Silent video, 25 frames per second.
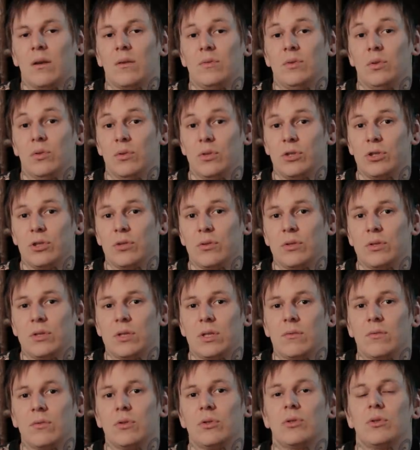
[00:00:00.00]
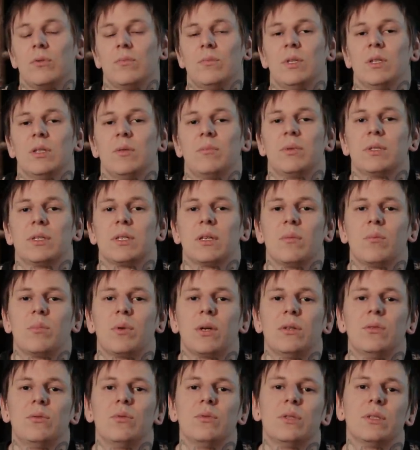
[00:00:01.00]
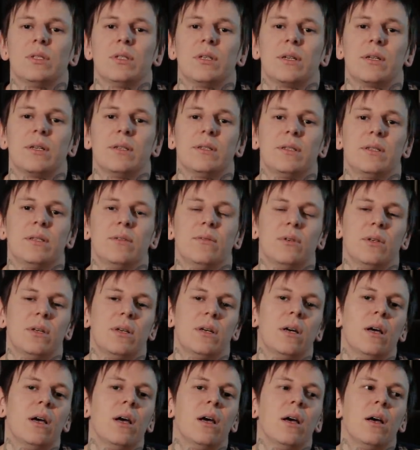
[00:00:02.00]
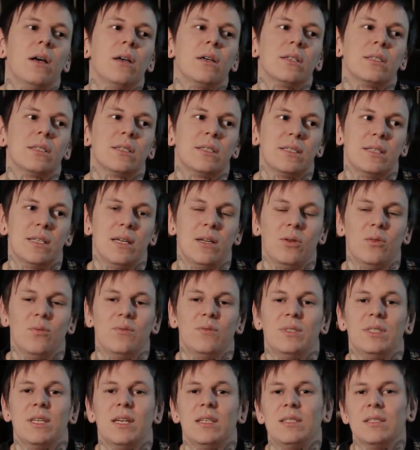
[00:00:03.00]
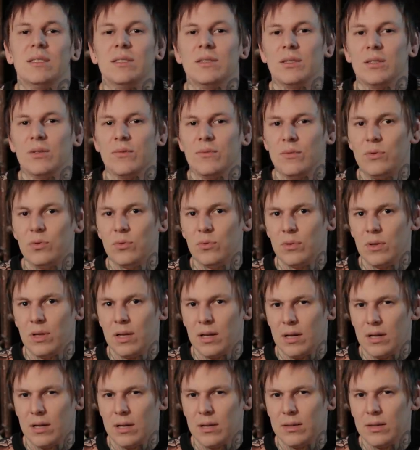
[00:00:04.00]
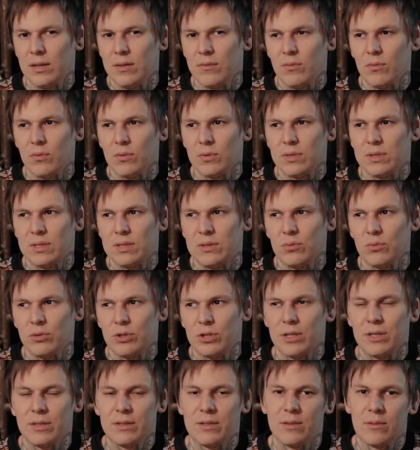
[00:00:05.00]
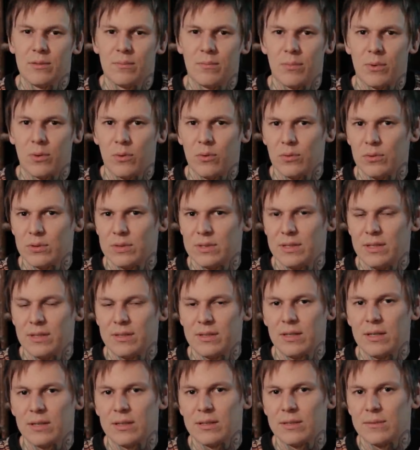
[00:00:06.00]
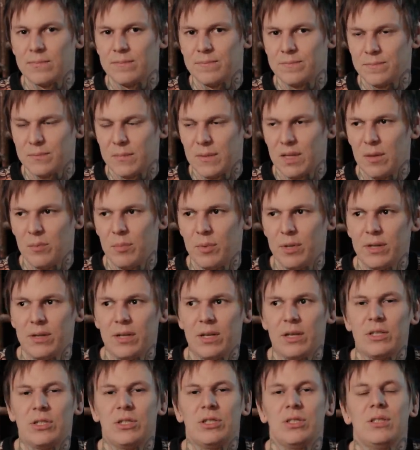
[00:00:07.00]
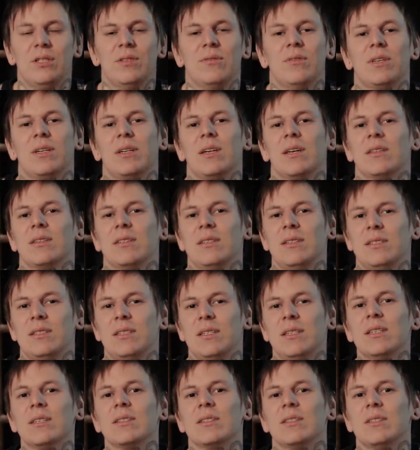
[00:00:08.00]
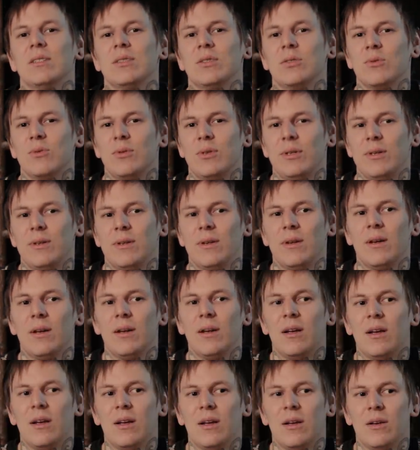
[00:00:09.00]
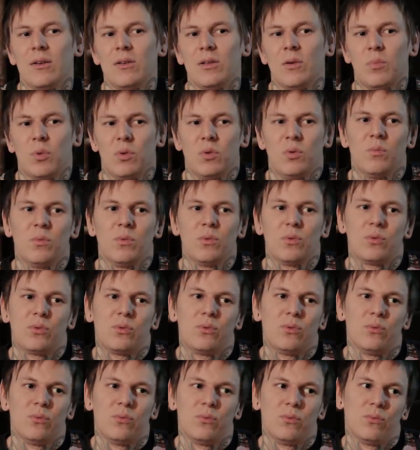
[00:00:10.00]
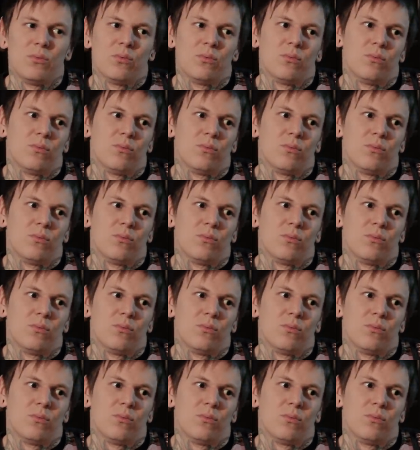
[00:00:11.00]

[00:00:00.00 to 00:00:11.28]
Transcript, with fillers: Все началось с того, что мне написал продюсер РЕН-ТВ с целью взять интервью для одного сюжета про стрит-арт для передачи «Невероятно интересной истории» я подумал, что, ну,